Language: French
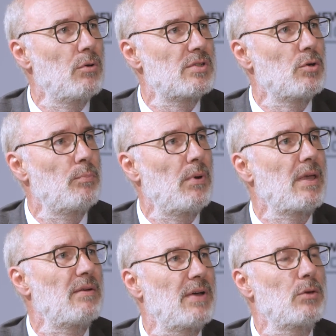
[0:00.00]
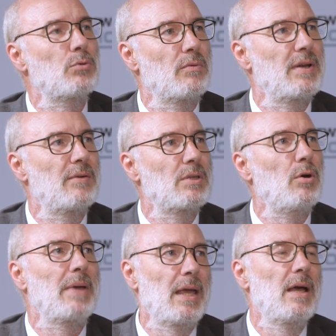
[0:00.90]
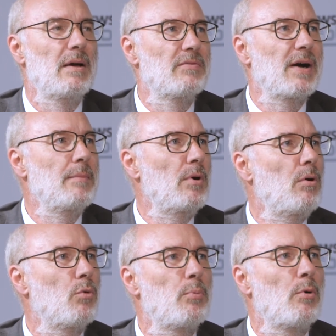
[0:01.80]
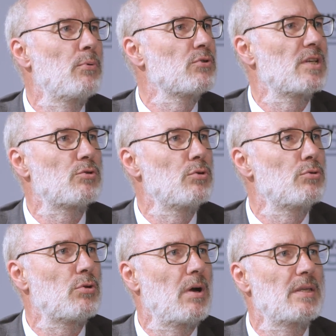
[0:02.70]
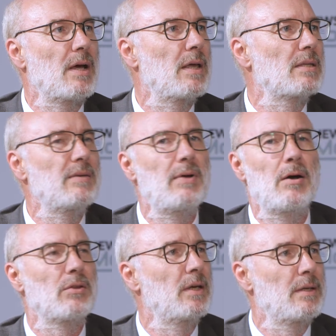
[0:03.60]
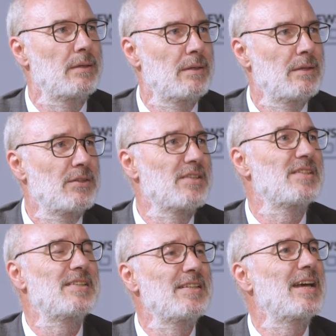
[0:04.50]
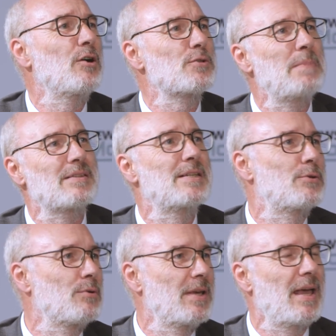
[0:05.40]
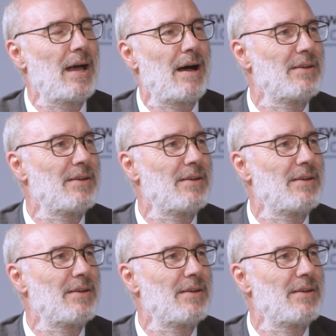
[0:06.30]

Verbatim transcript: euh, si on ne peut rien faire d'autre, on fait de la voiture. Mais vraiment, on propose des solutions alternatives, alors des, itinérances particulières